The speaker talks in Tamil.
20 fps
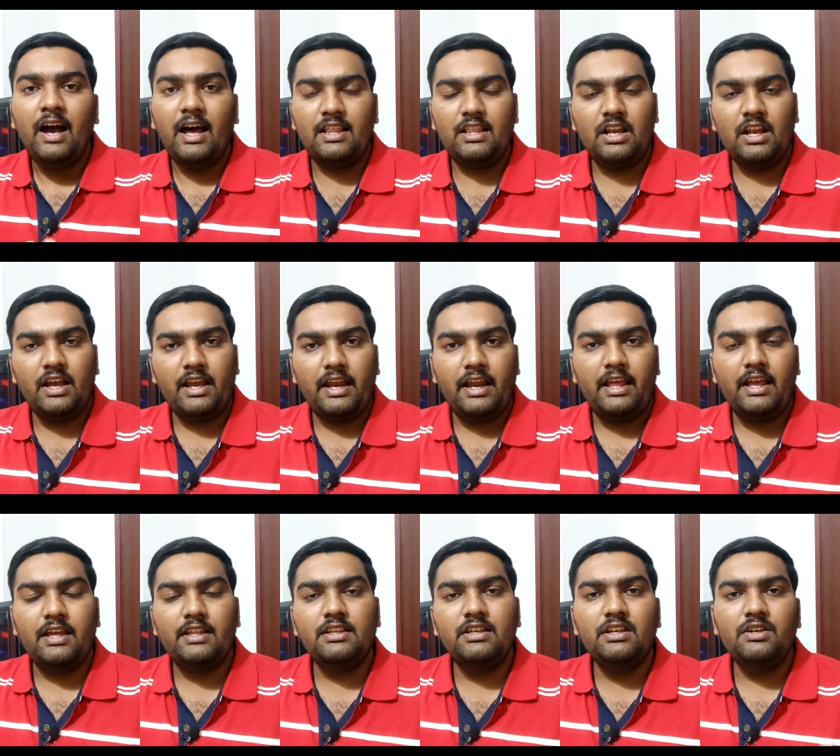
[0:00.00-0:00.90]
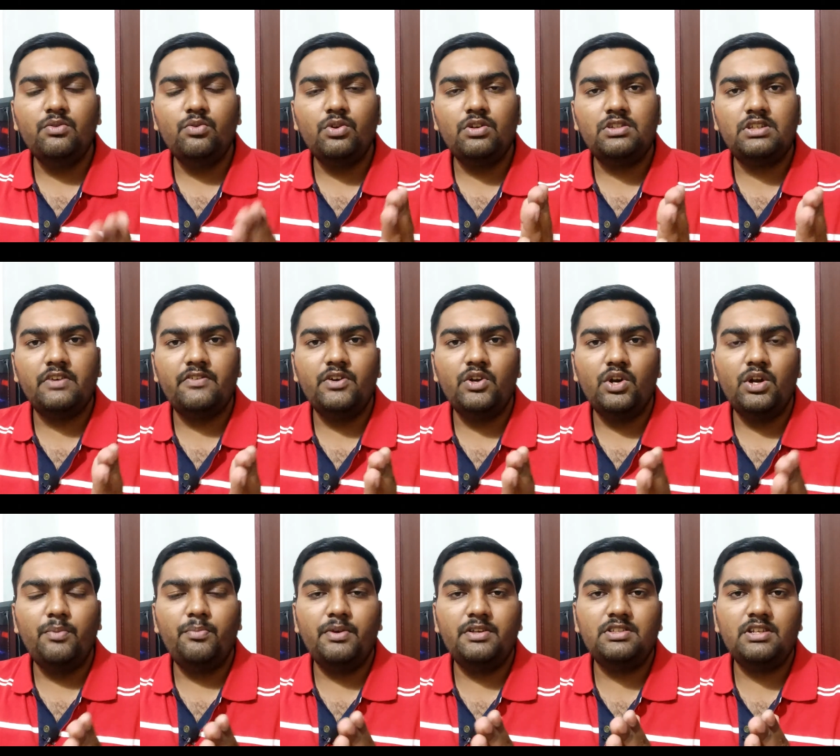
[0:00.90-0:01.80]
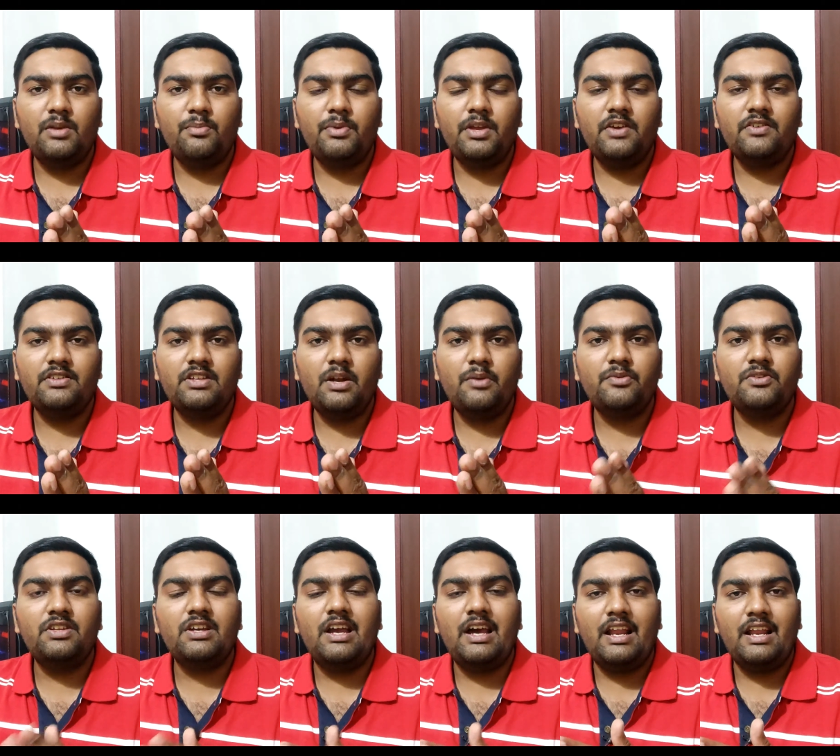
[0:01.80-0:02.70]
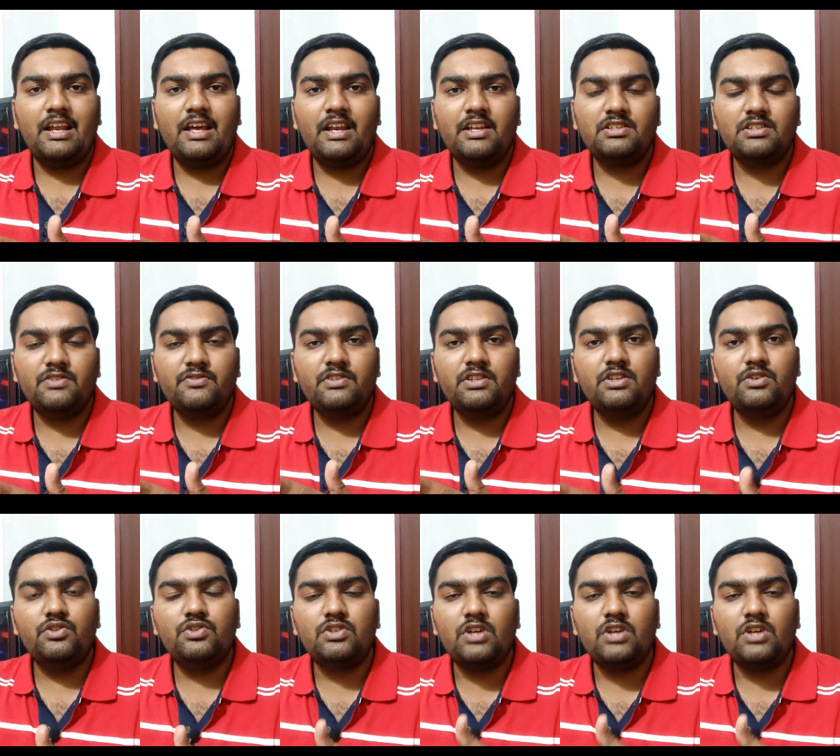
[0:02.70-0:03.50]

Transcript: அதெல்லாம் கிடையாது ஒரு செவன் டுவெண்ட்டி பிக்சல் பே வந்து நம்ம வந்து கலர் கரெக்ஷன் வந்து